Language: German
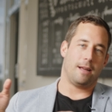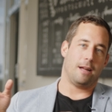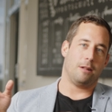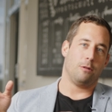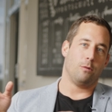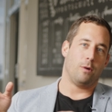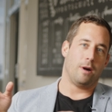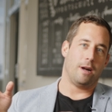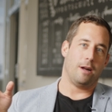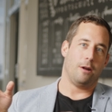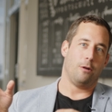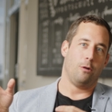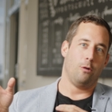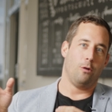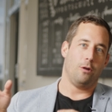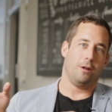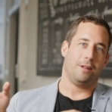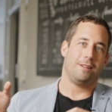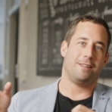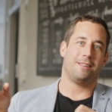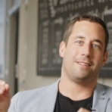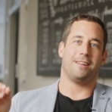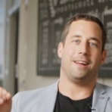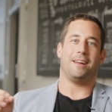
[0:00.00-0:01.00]
Januar erhöht.
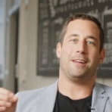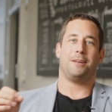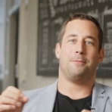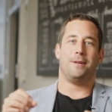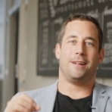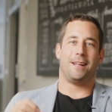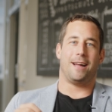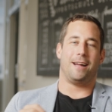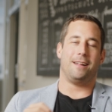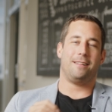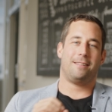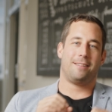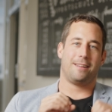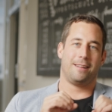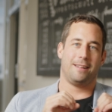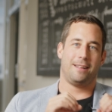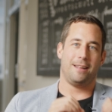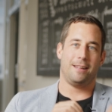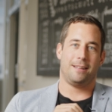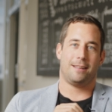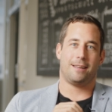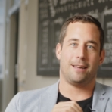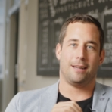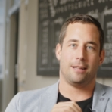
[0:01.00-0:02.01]
Das ist eigentlich meine einzige
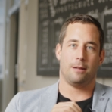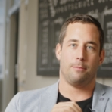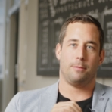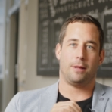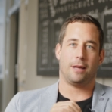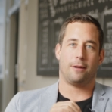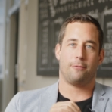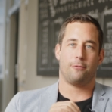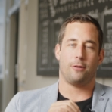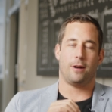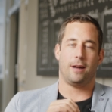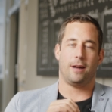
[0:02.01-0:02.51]
Tätigkeit am Black